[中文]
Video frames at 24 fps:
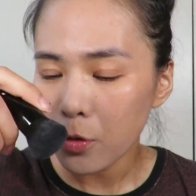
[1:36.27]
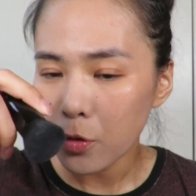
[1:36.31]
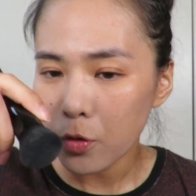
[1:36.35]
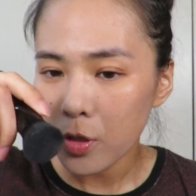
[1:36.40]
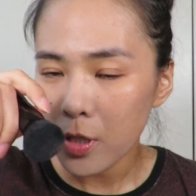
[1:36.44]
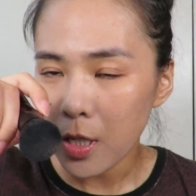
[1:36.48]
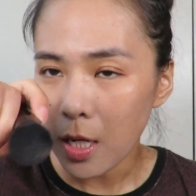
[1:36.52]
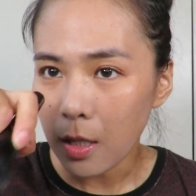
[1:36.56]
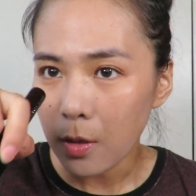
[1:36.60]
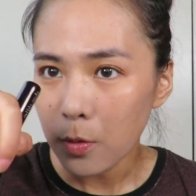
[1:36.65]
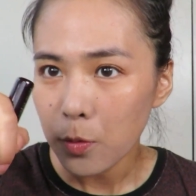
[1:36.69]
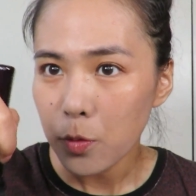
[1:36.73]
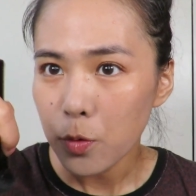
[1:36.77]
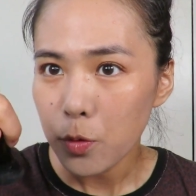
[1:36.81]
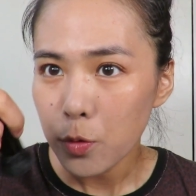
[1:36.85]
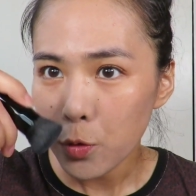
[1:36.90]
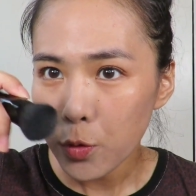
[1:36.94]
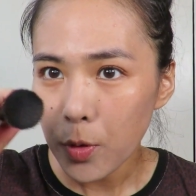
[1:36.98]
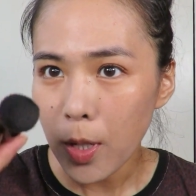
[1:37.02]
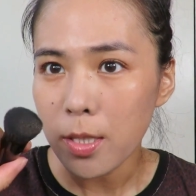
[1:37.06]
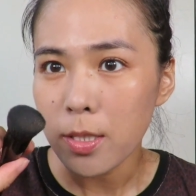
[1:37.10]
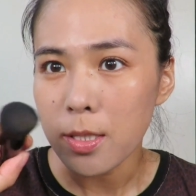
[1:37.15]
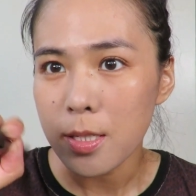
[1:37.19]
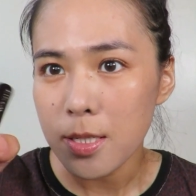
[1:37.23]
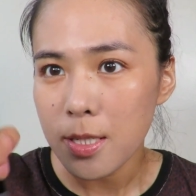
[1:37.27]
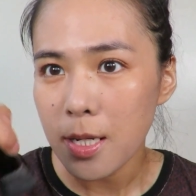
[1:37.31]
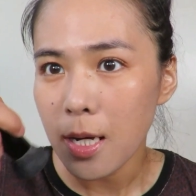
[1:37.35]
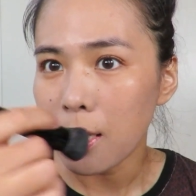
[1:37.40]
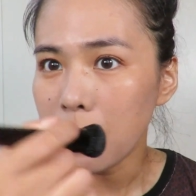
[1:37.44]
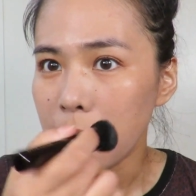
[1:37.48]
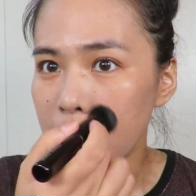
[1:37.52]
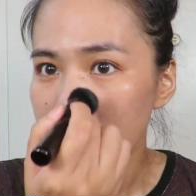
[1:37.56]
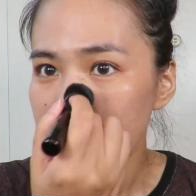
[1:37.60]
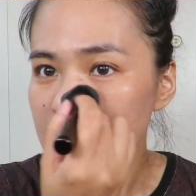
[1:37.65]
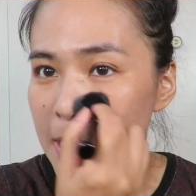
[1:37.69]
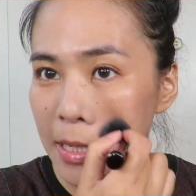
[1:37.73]
就是这样转了一下
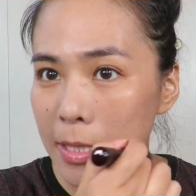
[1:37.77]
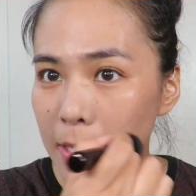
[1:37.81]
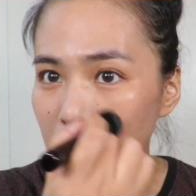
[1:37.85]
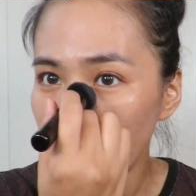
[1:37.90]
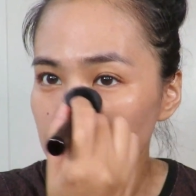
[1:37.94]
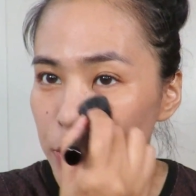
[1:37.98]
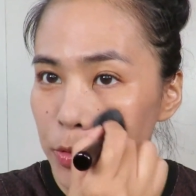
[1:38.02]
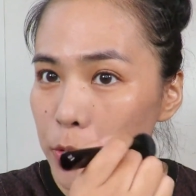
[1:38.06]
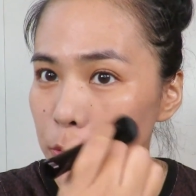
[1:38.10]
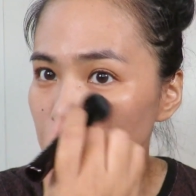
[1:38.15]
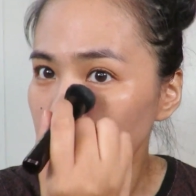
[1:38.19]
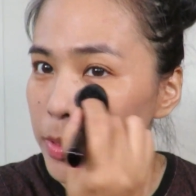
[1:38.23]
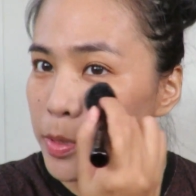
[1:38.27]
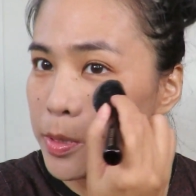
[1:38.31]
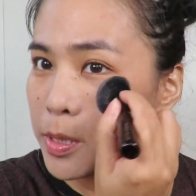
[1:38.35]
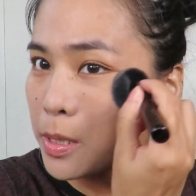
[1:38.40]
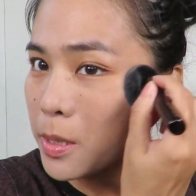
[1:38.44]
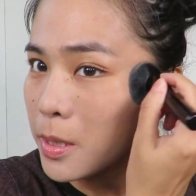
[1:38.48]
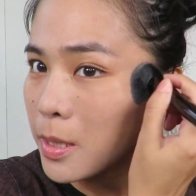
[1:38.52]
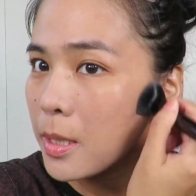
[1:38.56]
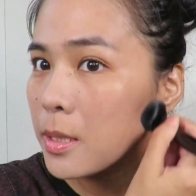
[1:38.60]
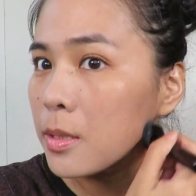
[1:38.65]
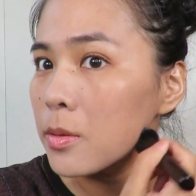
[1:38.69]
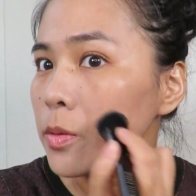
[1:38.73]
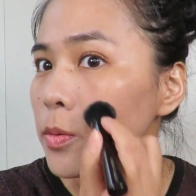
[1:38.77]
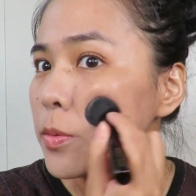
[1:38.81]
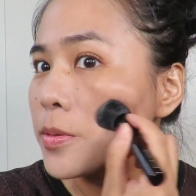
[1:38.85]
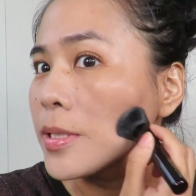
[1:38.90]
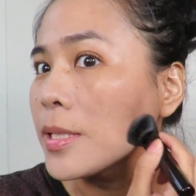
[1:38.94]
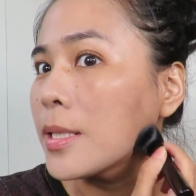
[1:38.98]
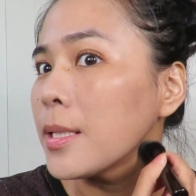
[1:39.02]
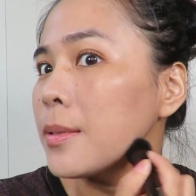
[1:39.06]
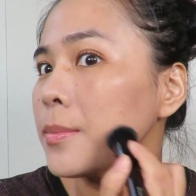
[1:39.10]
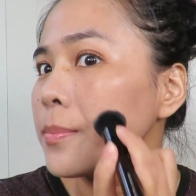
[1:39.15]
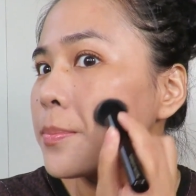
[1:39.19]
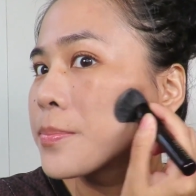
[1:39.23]
两下，然后就是我一张脸的用
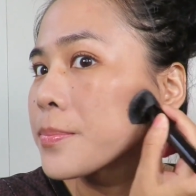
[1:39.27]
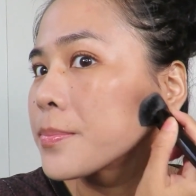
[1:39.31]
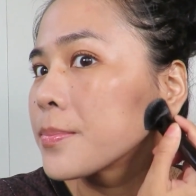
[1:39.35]
量。